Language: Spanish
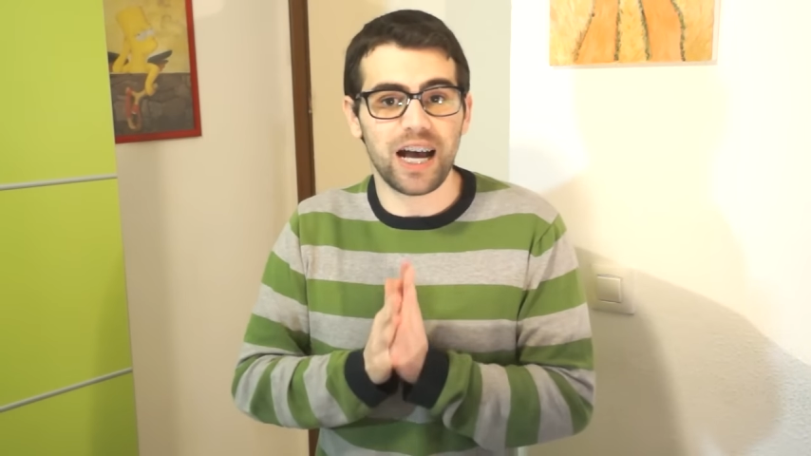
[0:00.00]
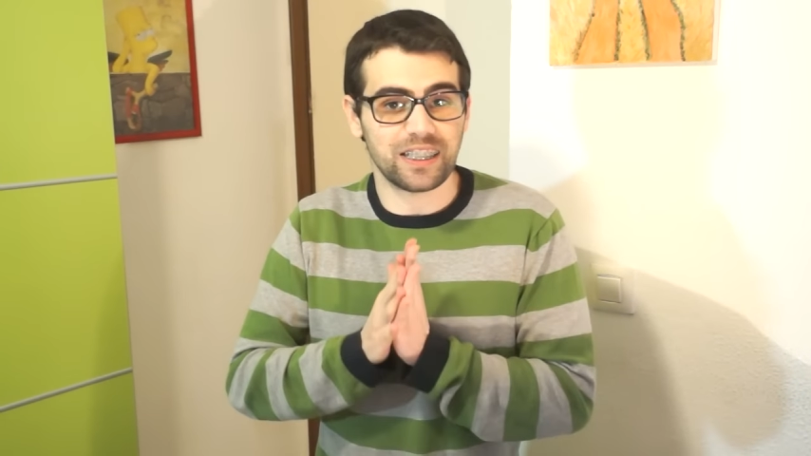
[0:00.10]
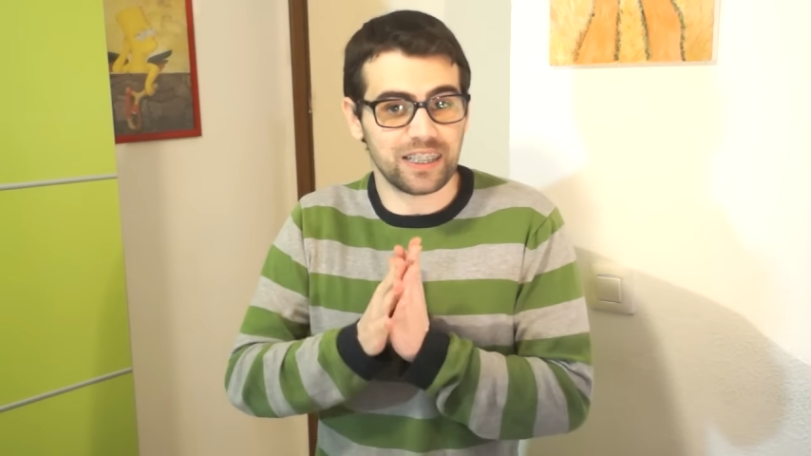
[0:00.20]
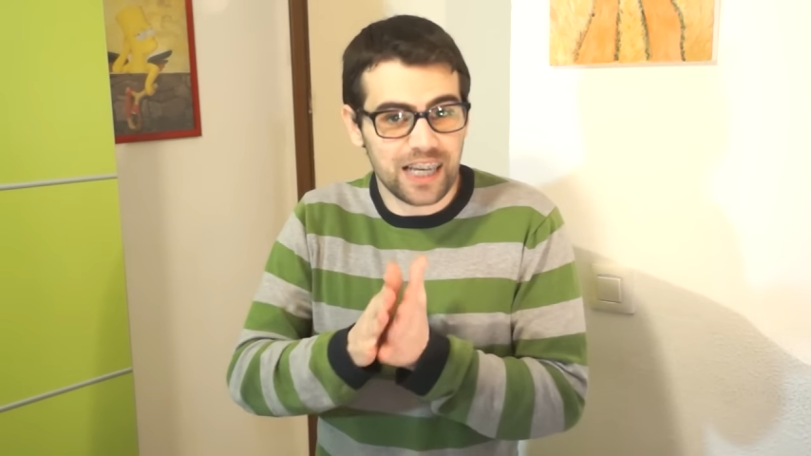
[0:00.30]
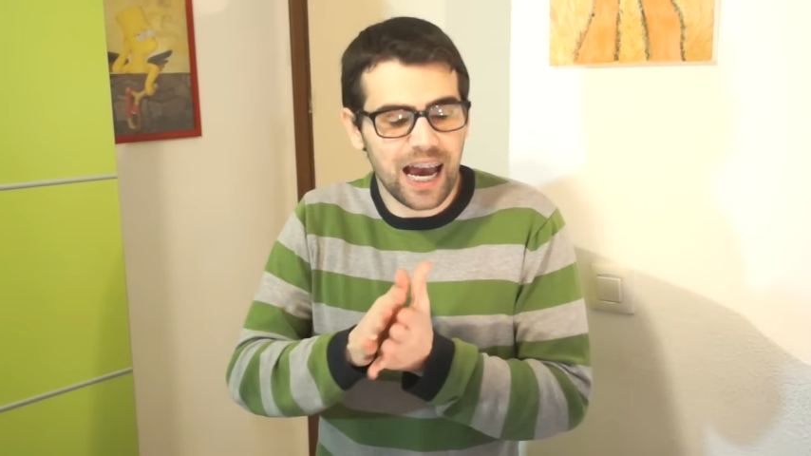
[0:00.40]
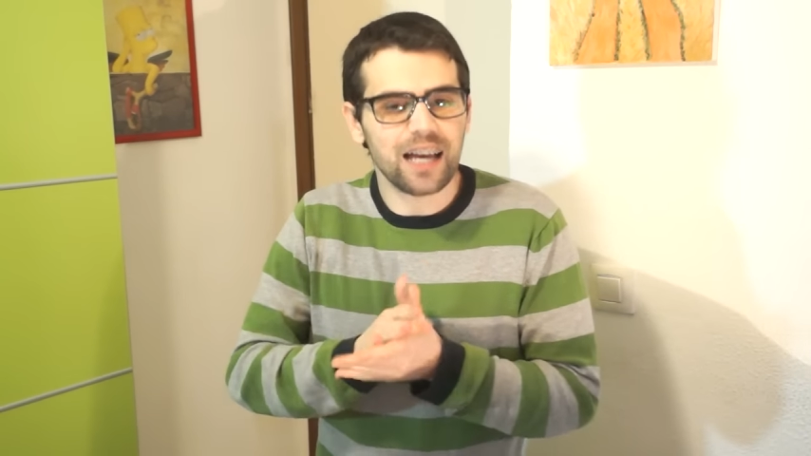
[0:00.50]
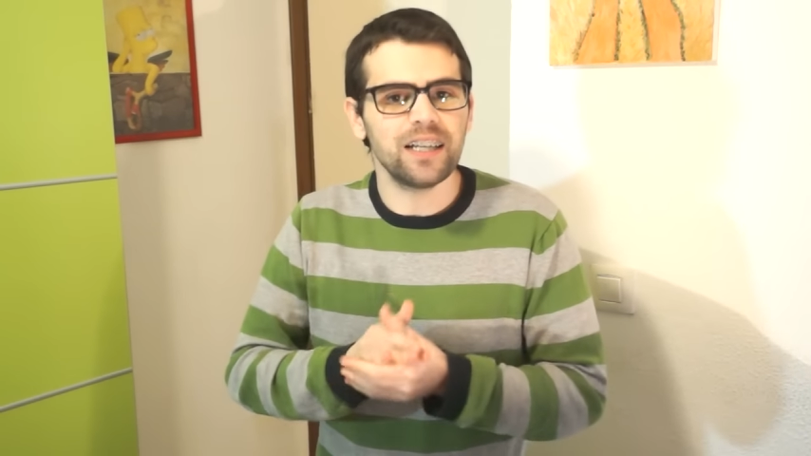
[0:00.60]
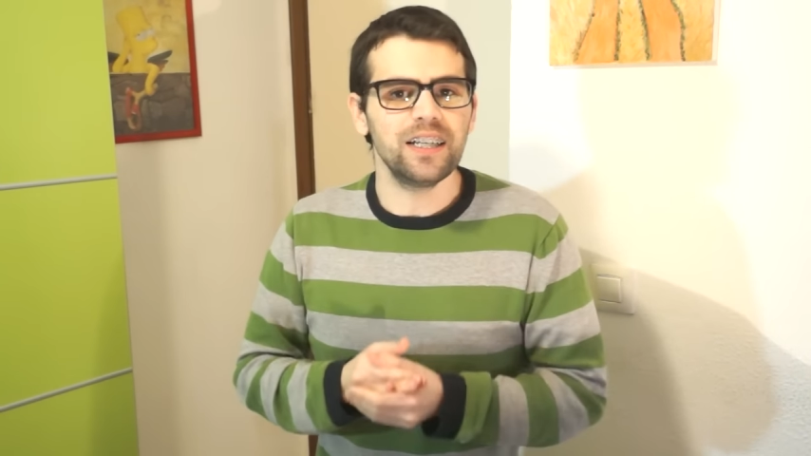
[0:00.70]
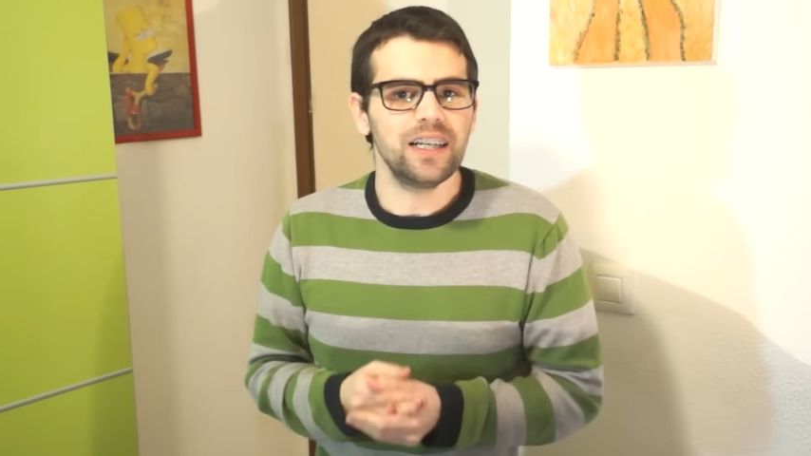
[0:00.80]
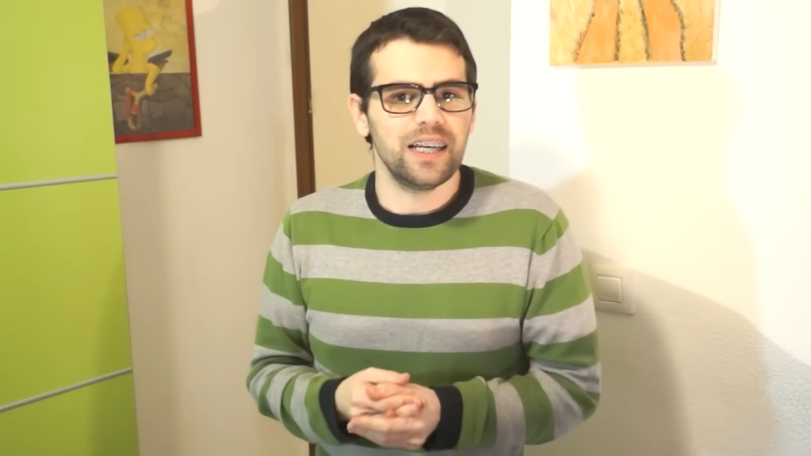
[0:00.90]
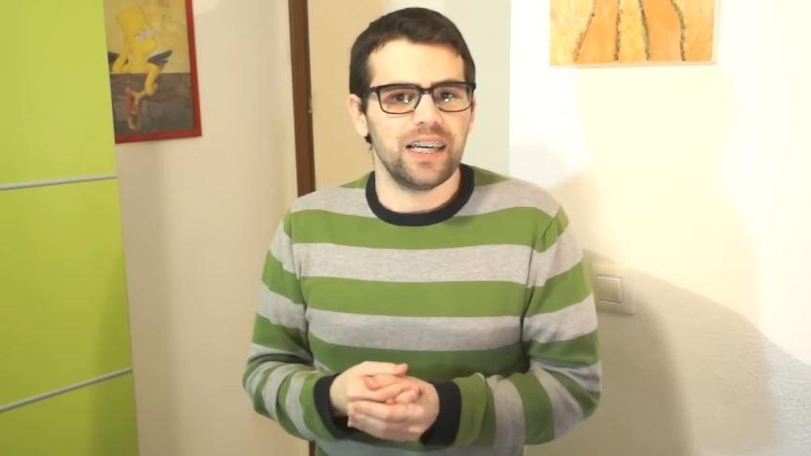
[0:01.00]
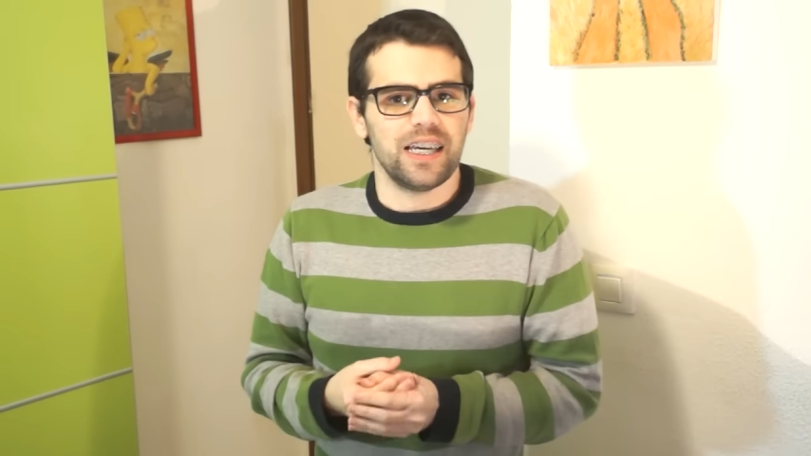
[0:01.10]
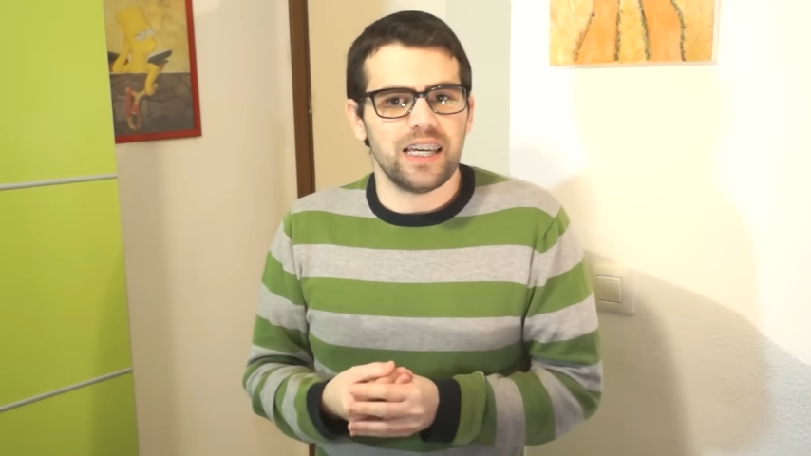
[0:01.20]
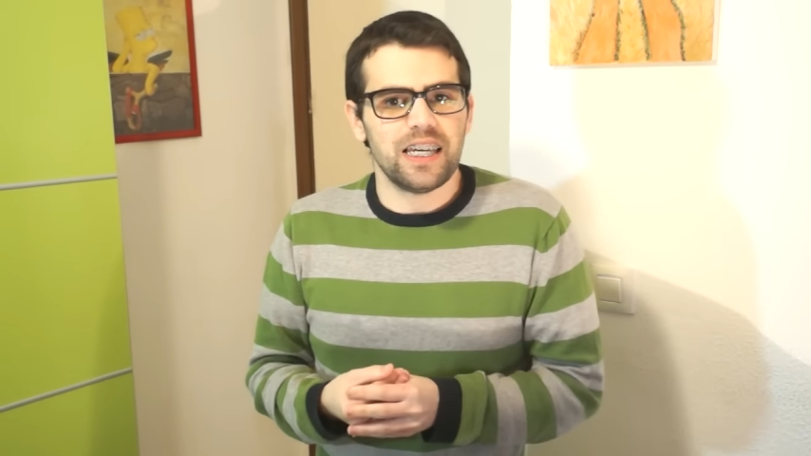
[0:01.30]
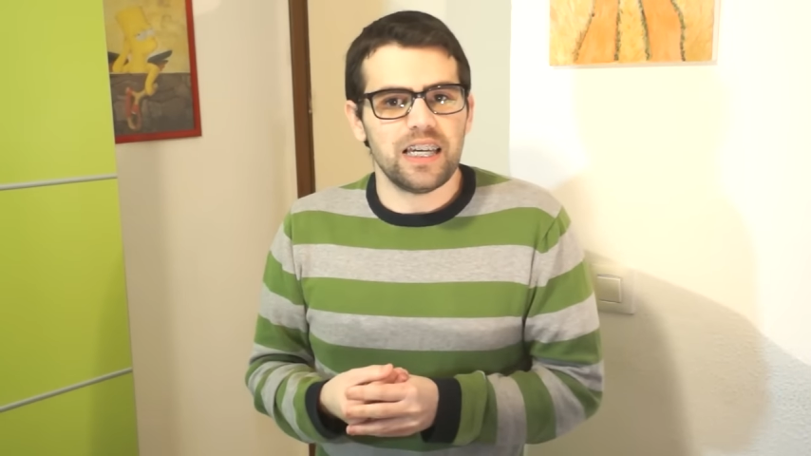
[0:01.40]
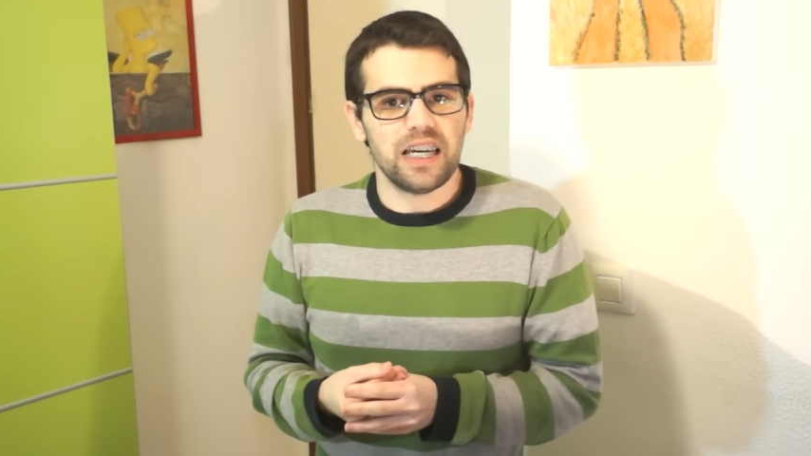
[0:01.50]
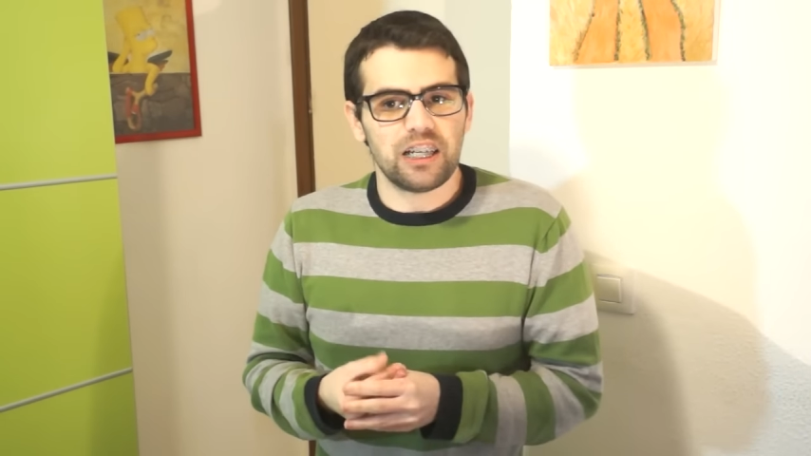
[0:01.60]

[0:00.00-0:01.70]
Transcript: hacía. Y